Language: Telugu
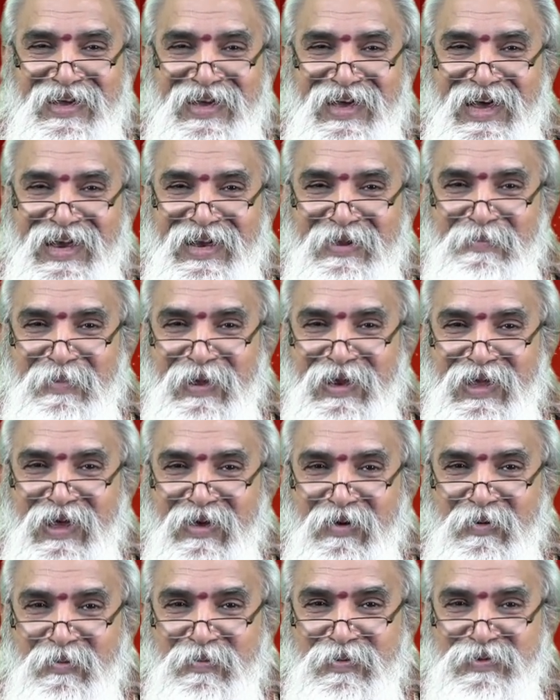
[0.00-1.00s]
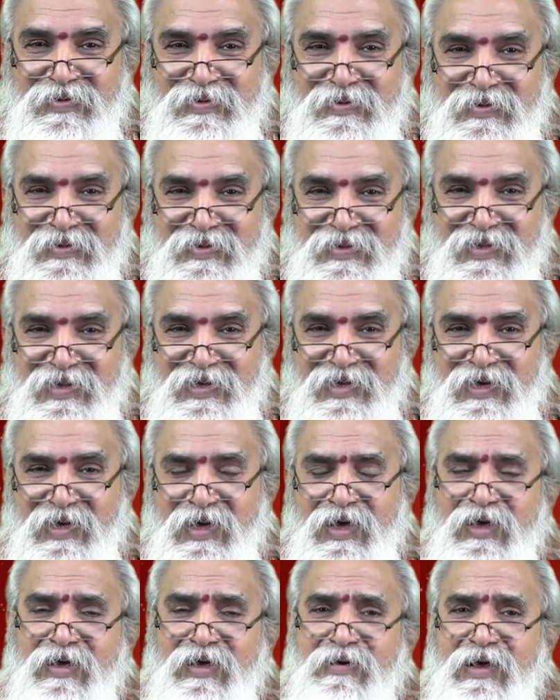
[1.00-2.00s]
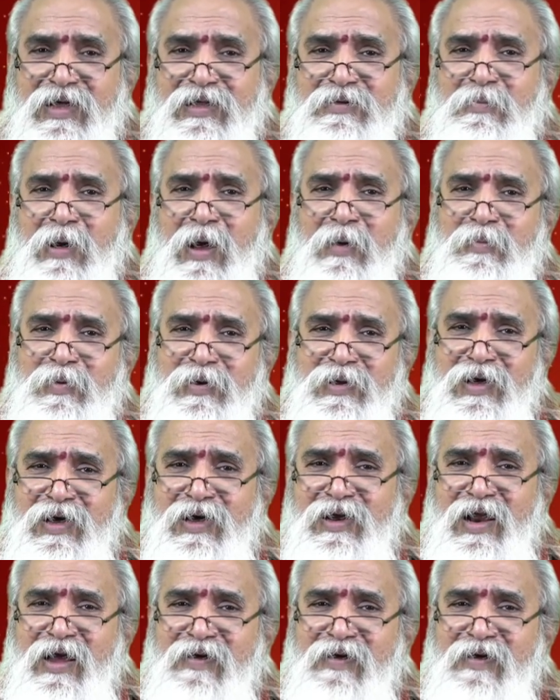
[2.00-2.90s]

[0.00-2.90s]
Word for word: కానీ మనకేమనిపిస్తుంటుంది అది మామూలుగా